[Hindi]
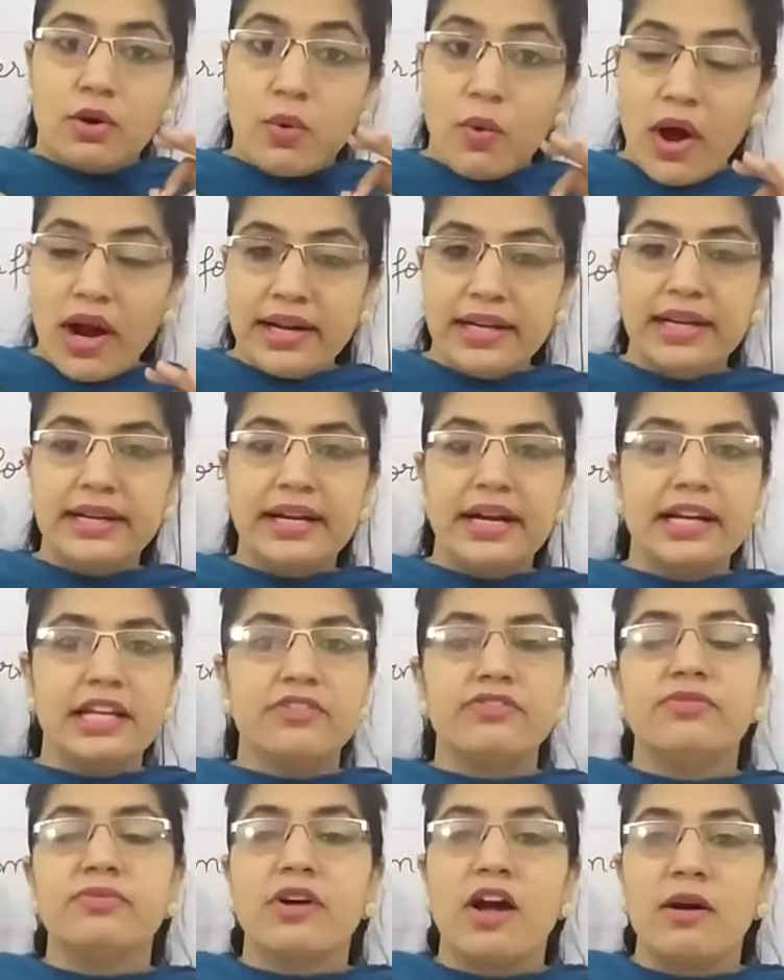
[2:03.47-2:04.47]

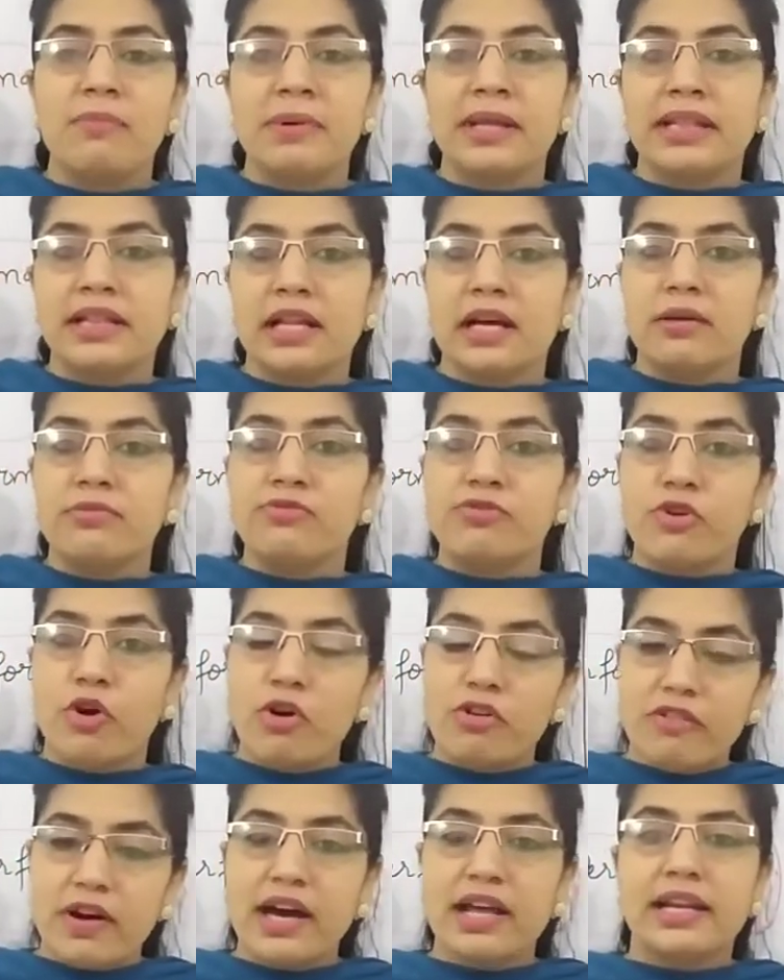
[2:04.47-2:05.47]
क्वांटिटेटिव का मतलब
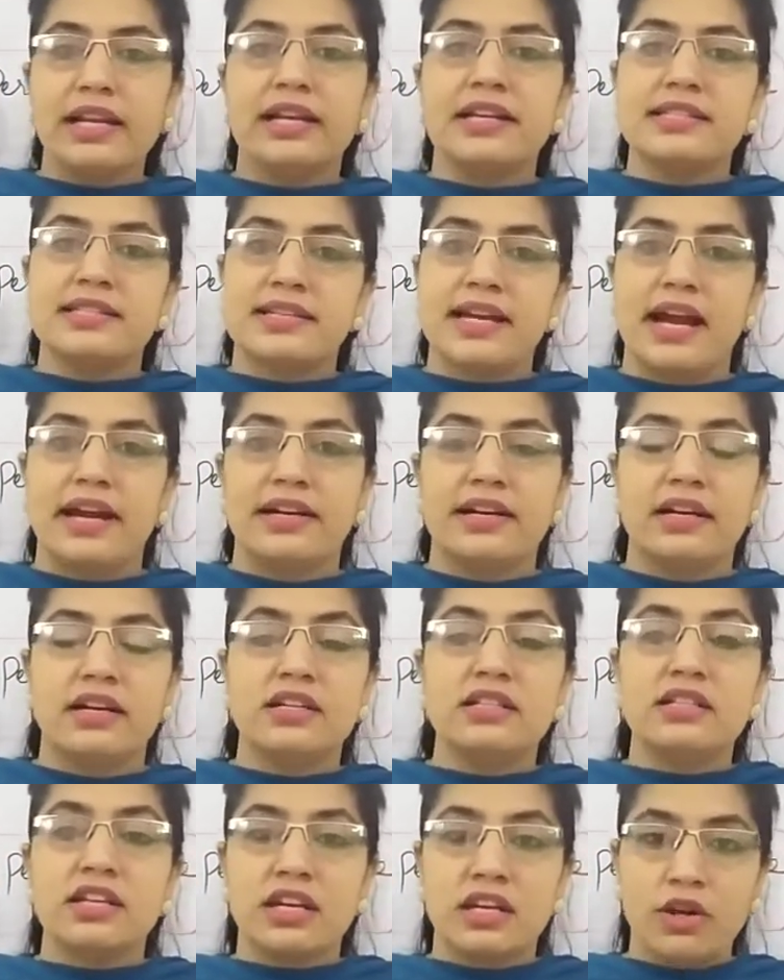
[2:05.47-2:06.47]
वो वायरलेस
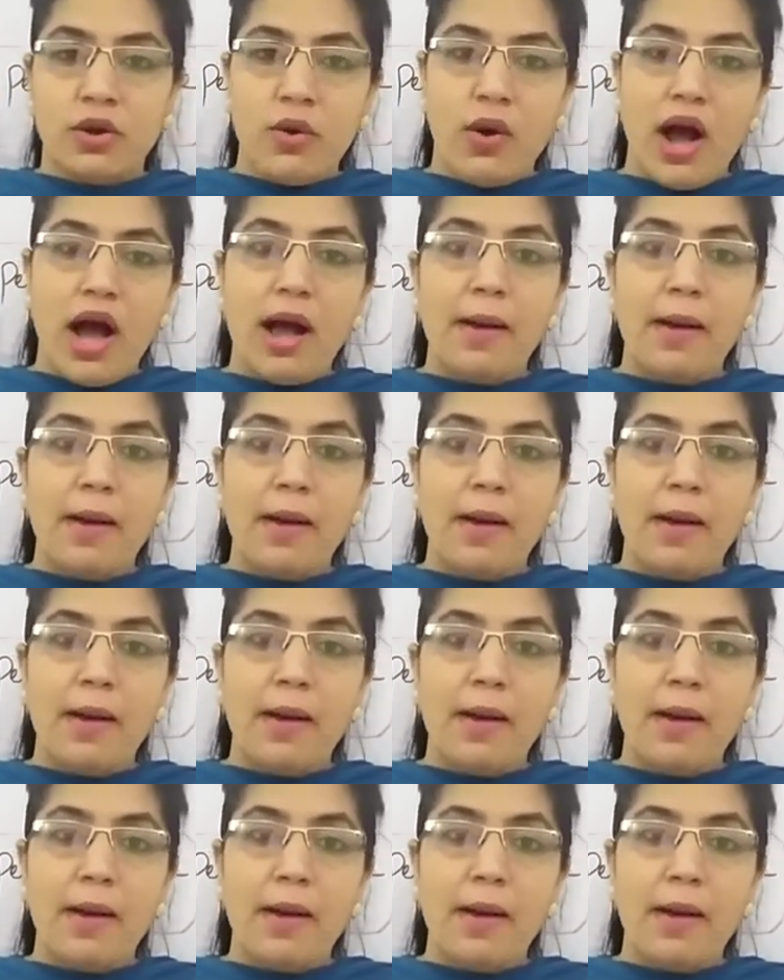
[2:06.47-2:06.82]
स्टैंडर्ड्स जिनको